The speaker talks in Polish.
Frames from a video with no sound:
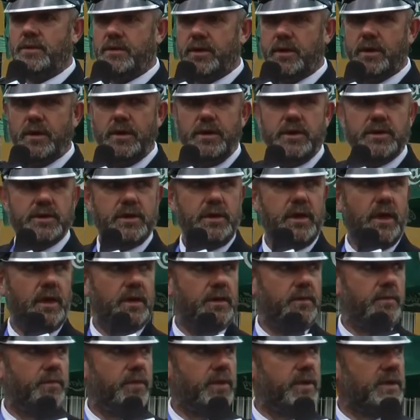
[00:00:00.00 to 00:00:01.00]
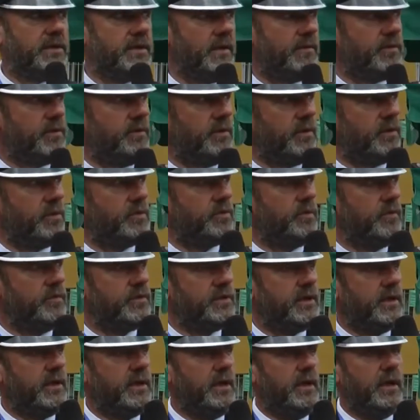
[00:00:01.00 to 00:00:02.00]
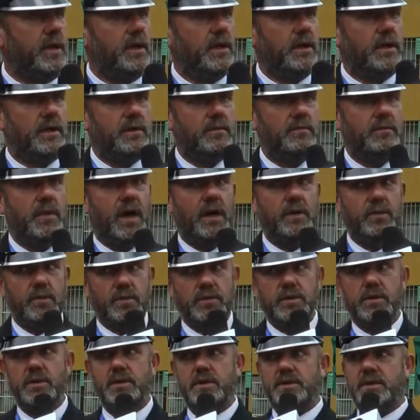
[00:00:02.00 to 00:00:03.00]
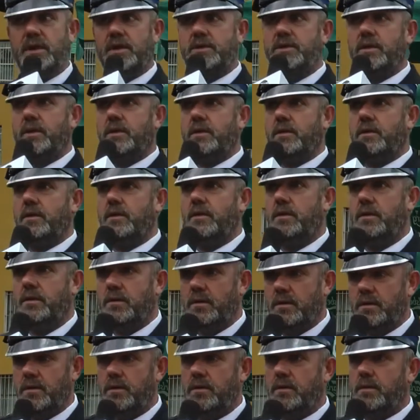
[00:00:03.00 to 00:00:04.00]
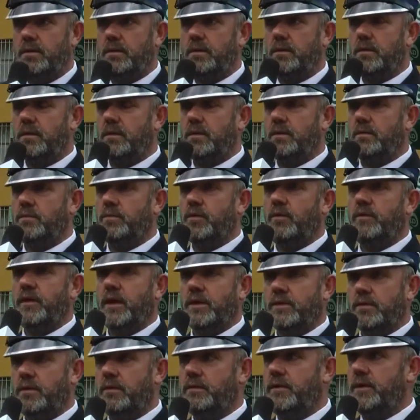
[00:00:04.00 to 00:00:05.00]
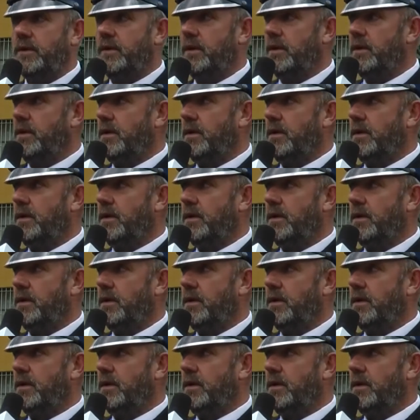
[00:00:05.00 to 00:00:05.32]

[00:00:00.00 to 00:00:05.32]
cykliczna impreza w Świętoszówce y, ma już zasięg powiatowy y,